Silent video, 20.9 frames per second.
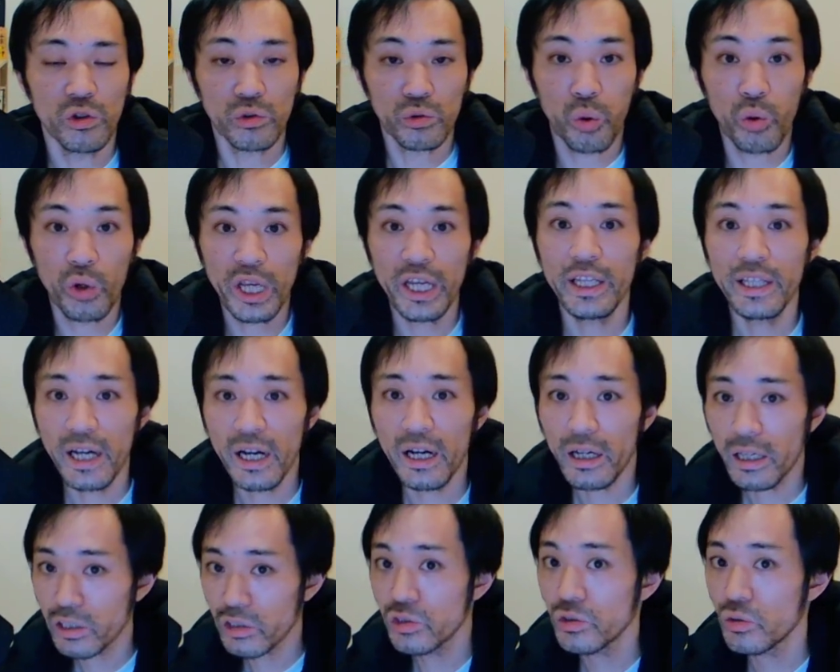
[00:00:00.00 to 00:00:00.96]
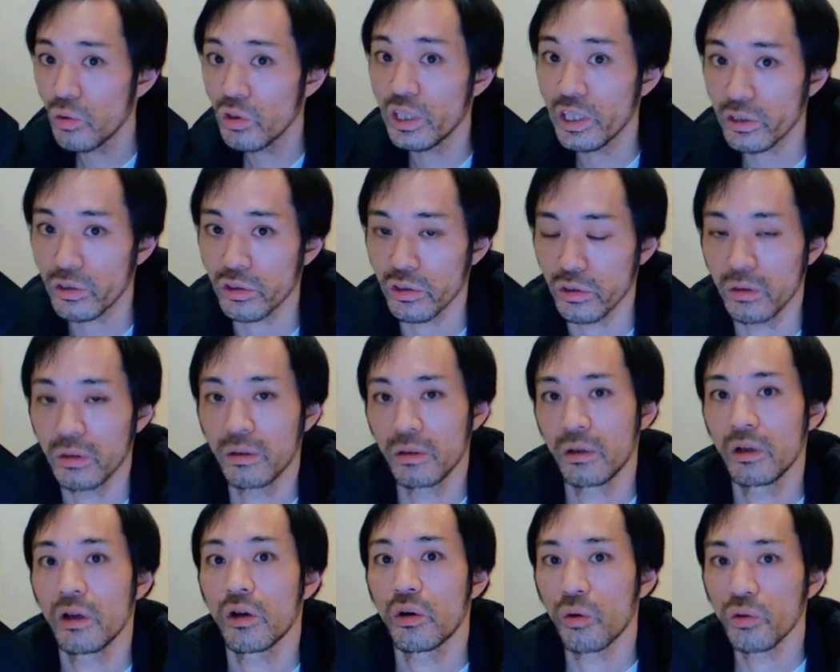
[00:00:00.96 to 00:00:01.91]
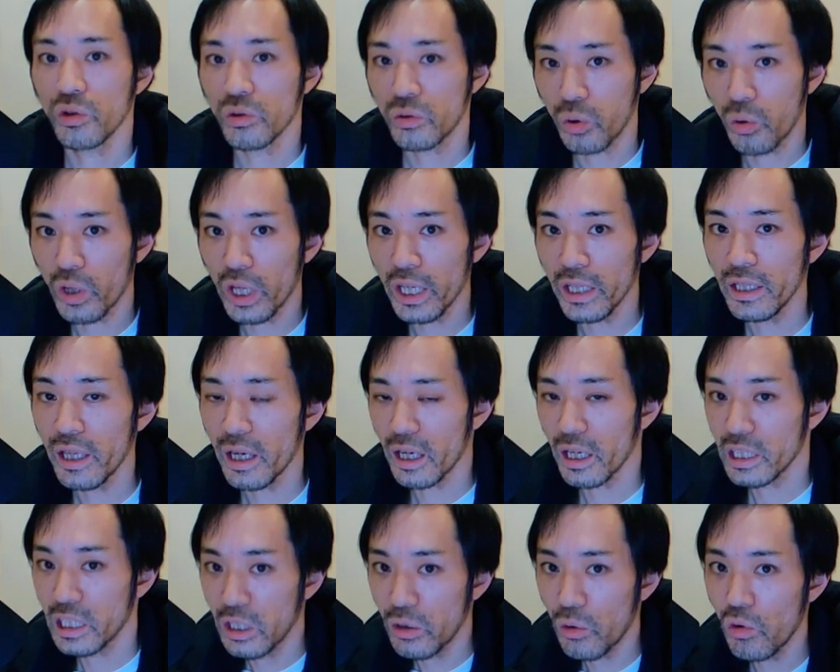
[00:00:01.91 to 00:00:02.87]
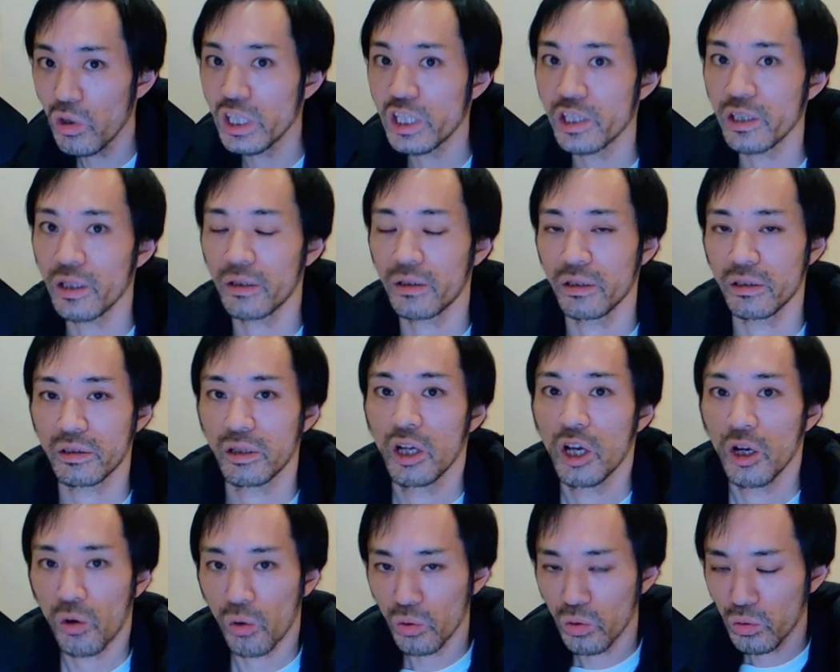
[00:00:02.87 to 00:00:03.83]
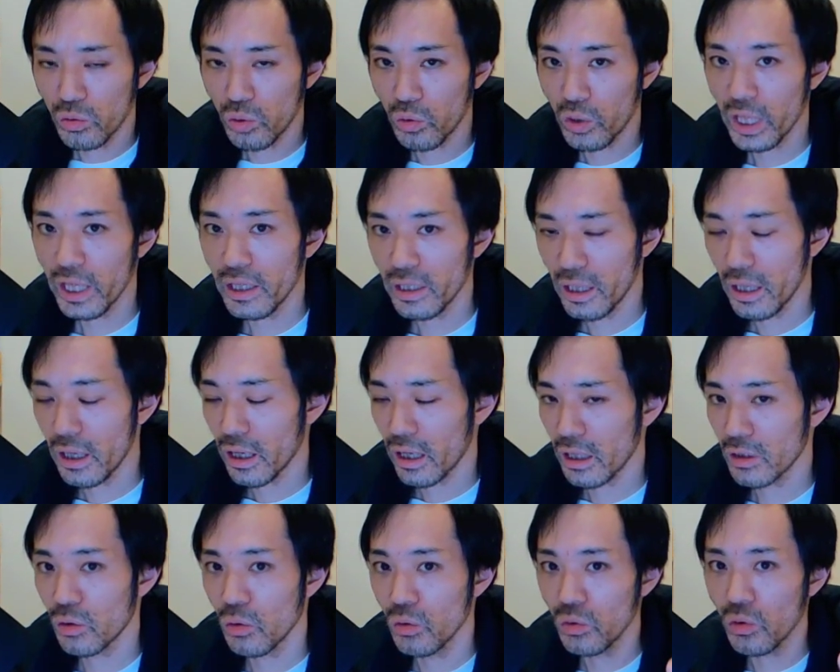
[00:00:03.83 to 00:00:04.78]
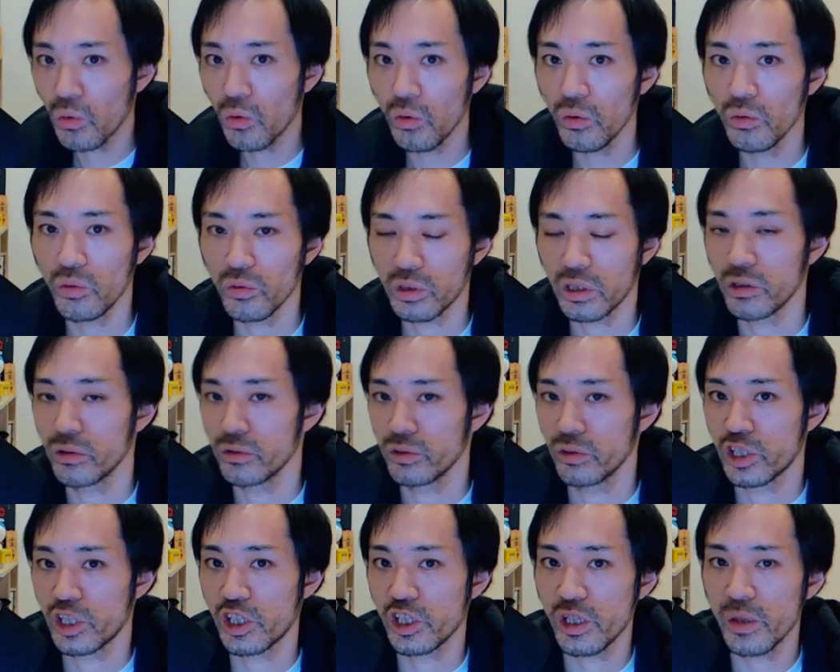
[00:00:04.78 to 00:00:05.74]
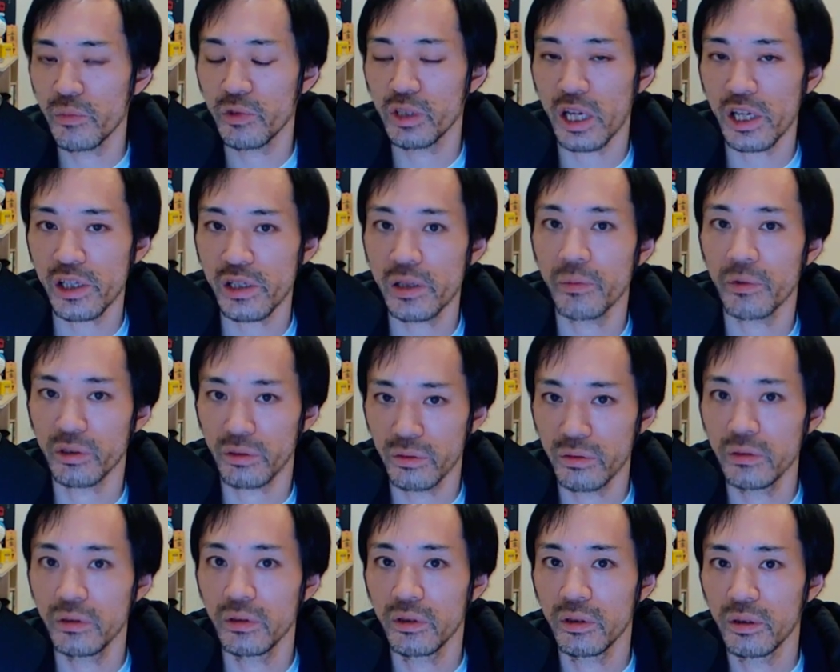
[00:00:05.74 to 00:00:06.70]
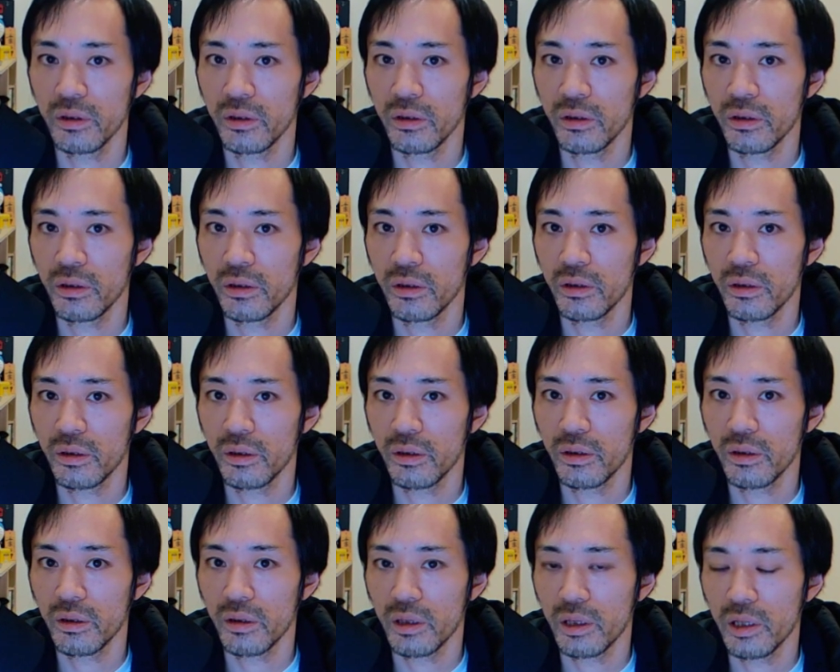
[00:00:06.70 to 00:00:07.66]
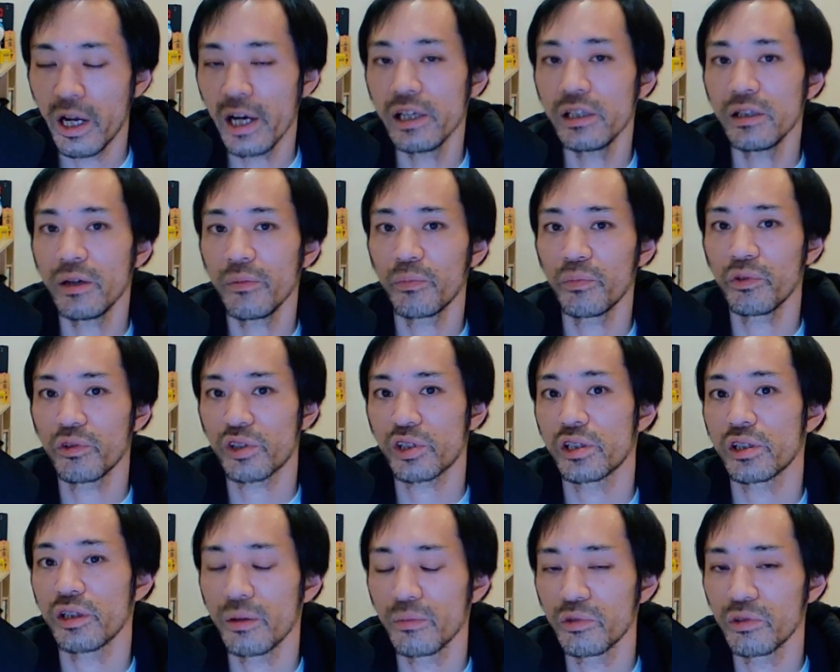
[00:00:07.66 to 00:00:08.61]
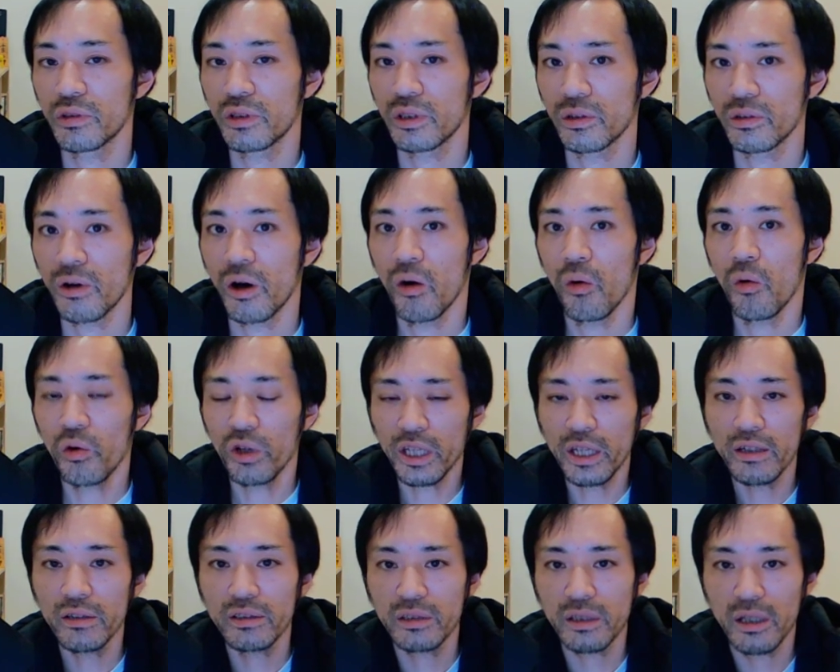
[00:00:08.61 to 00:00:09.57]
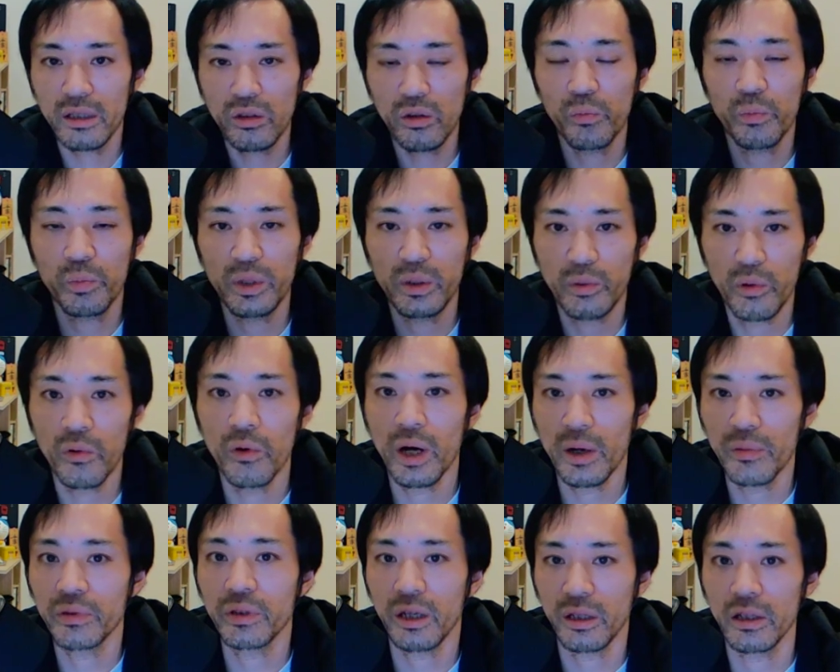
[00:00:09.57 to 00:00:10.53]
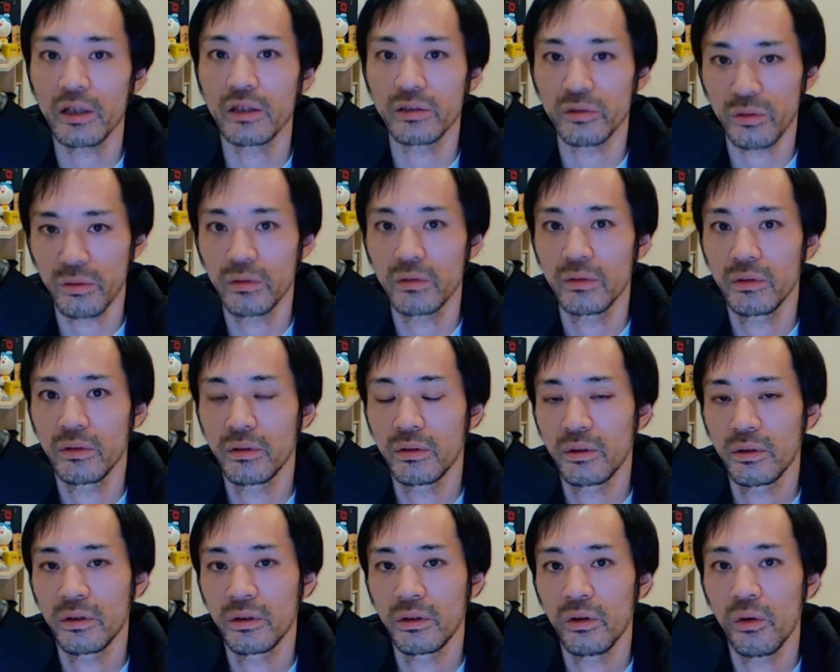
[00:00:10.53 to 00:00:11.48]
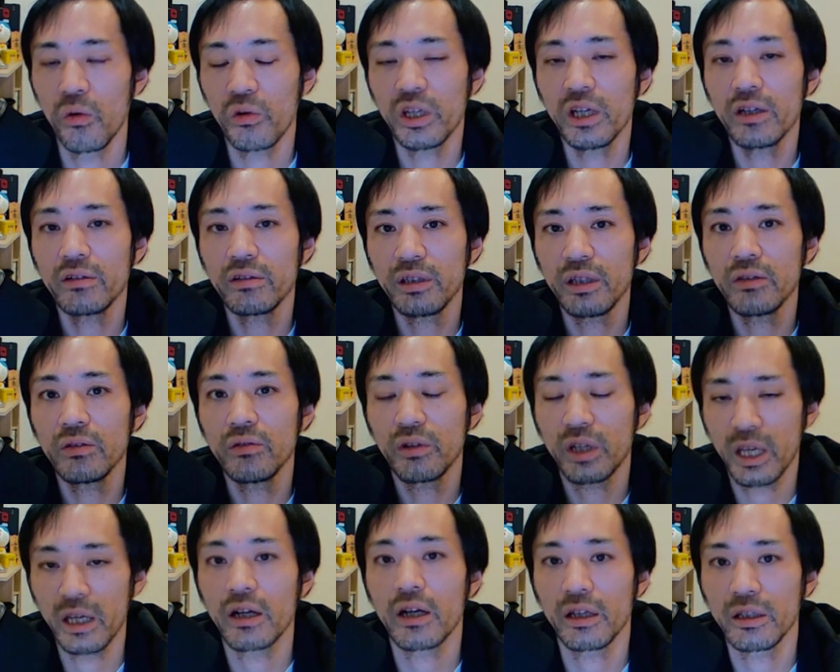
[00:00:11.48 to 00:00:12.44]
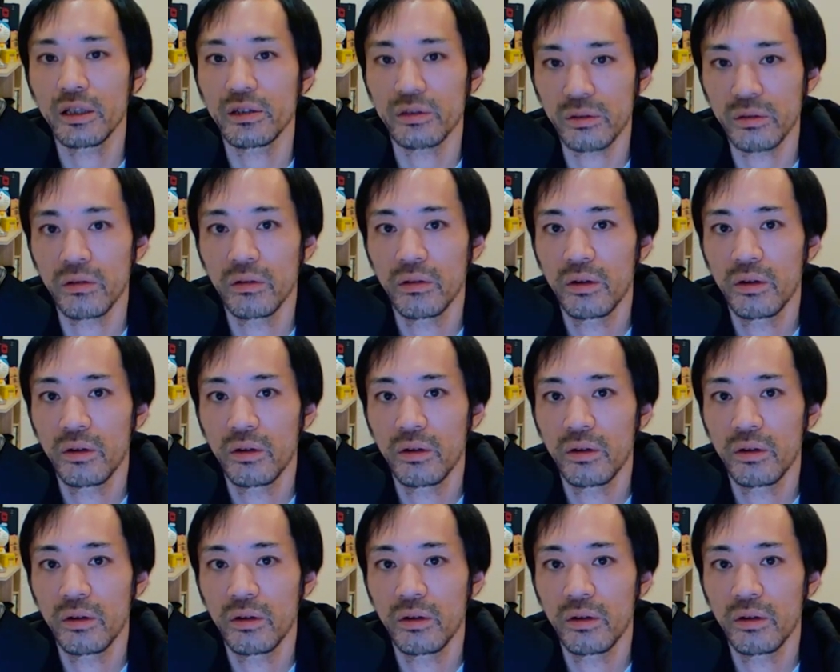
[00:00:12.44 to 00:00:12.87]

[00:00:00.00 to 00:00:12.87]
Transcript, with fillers: トレーナーがすごいですこのトレーナーが日本一なんですこのトレーナーがどうのこうのっていう CM 出してますライザップの CM っていうのはお客さんのビフォーアフターなんですよお客さんの結果なんですよ